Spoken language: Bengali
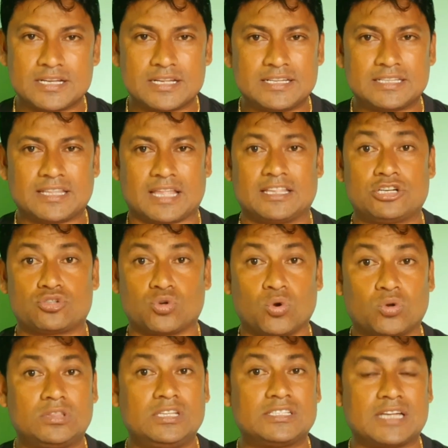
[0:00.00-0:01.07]
বলা যায় যে তাদের
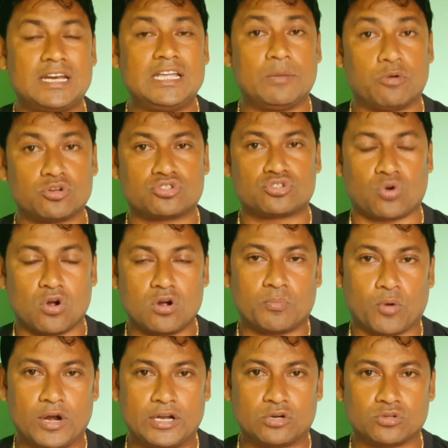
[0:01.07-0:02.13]
শক্তিশালী এবং স্ট্রং
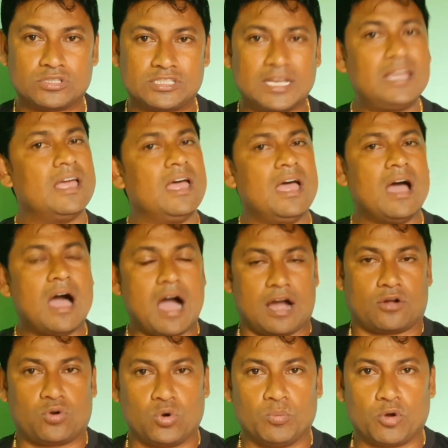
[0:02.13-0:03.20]
পয়েন্ট হচ্ছে
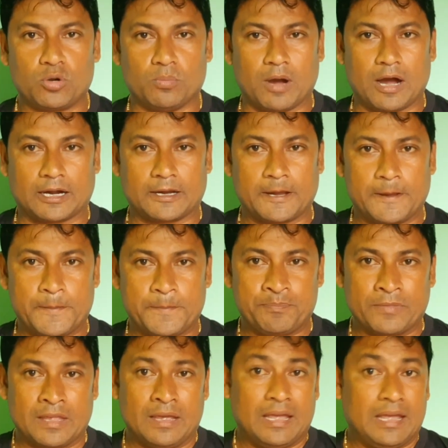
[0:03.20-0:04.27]
আক্রমণ ভাগ
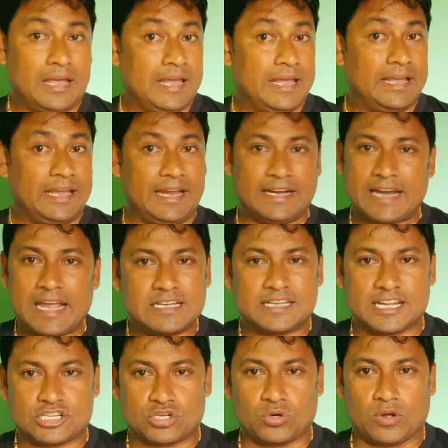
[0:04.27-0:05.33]
এটাই
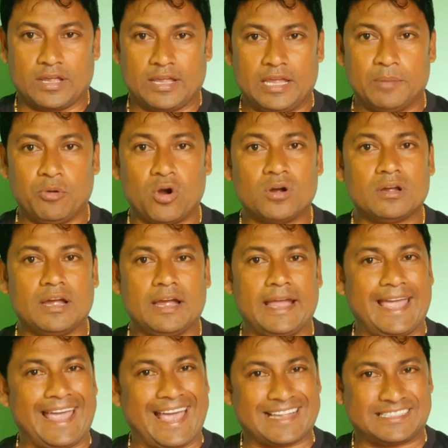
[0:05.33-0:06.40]
শেষ নয় এবং
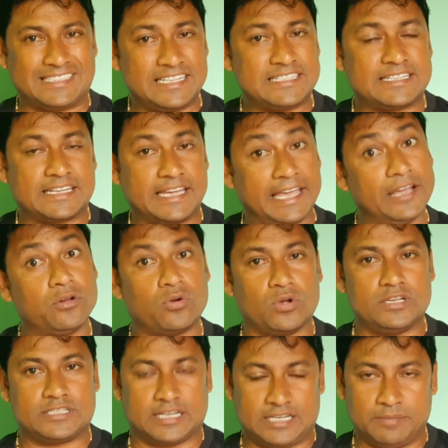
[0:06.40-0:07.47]
অ্যাসিস্ট কিং
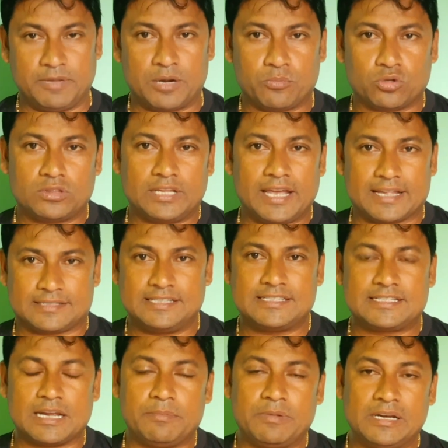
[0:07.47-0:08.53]
রয়েছে টিমের মধ্যে
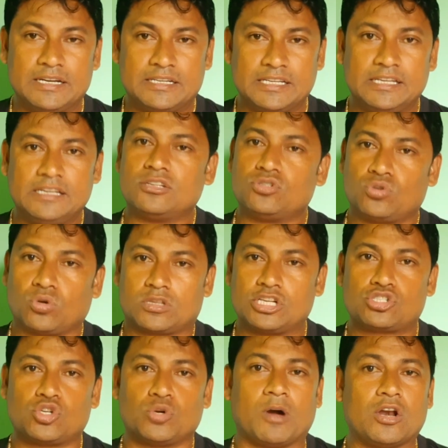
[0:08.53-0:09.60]
অ্যাসিস্টেবিলিটি
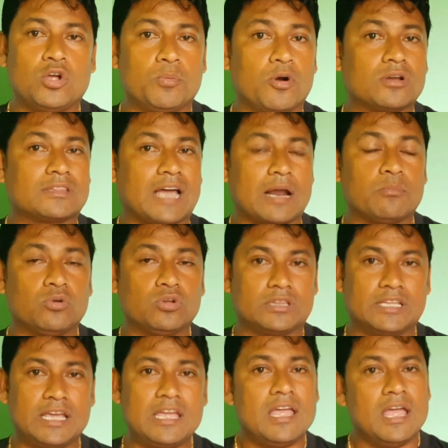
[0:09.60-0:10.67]
যথেষ্ট ভালো এবং তার
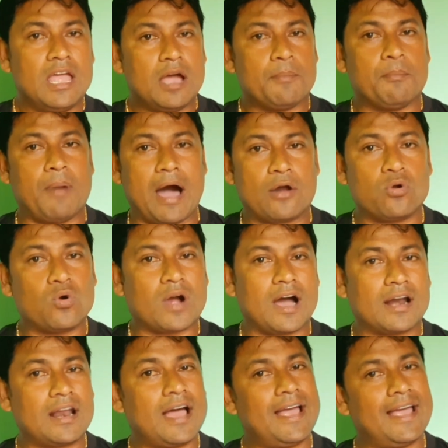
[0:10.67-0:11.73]
মধ্যে
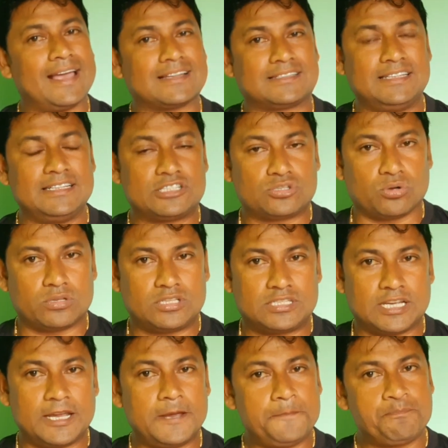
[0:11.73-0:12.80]
বারোখানা অ্যাসিস্ট
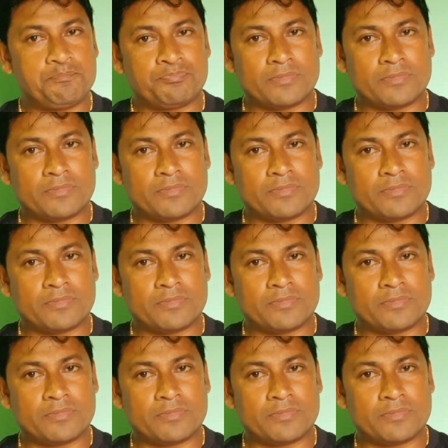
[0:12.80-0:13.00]
হচ্ছে